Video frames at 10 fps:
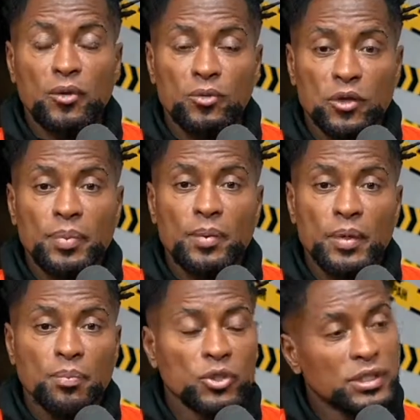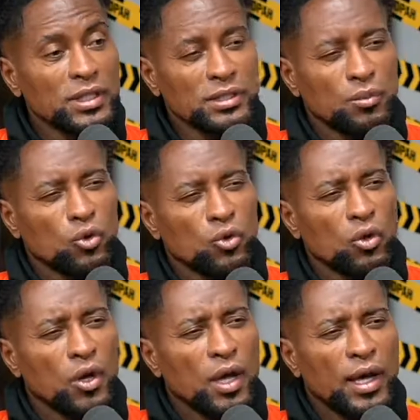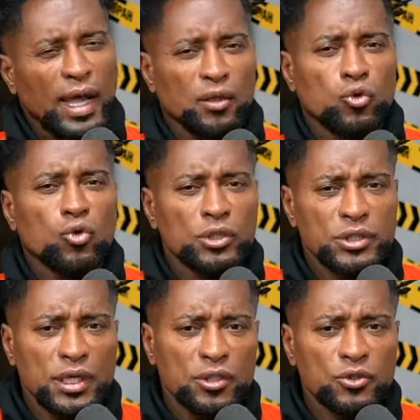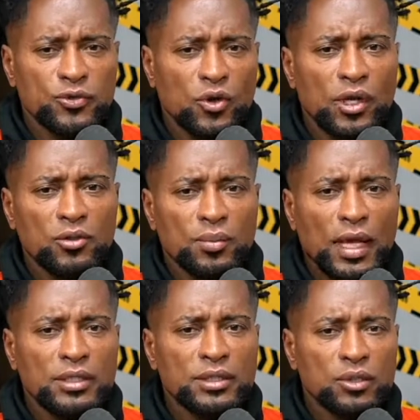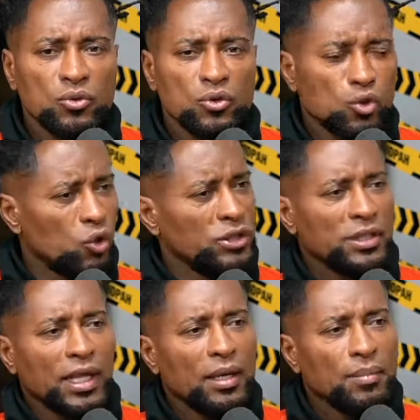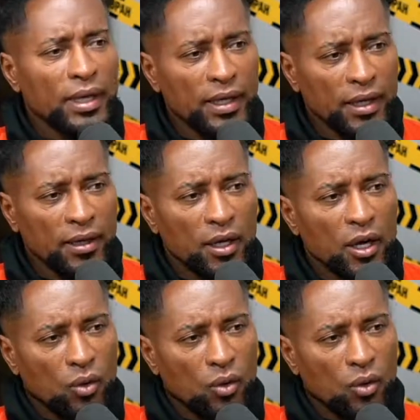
perguntam para mim: Poxa, Zé, você morou 14 anos fora do Brasil, 12 na Alemanha,